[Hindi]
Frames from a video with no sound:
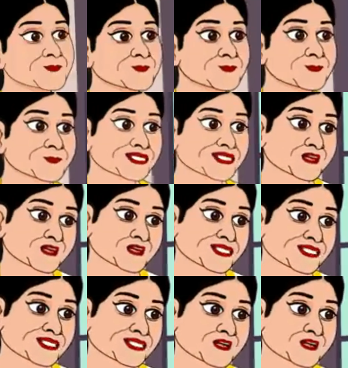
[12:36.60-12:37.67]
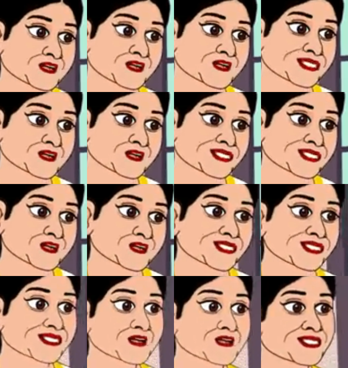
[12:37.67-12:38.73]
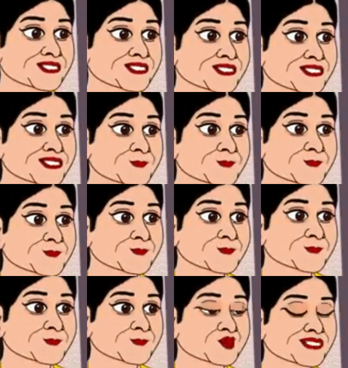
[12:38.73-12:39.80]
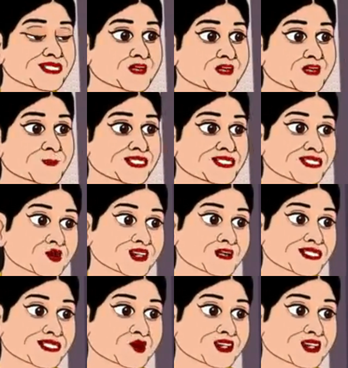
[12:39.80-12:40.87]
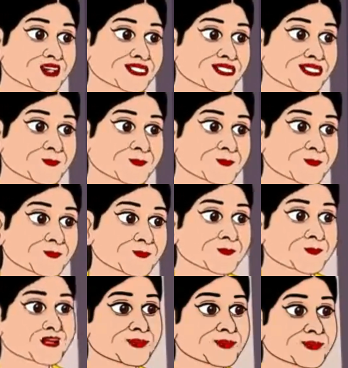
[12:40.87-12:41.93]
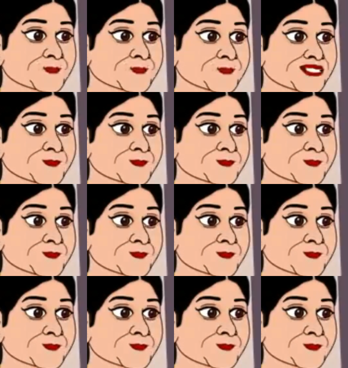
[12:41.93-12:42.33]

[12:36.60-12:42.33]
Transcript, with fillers: अगर अभिमन्यु ने शादी नहीं की ना तो मैं अपनी जान दे दूंगी अब देख लो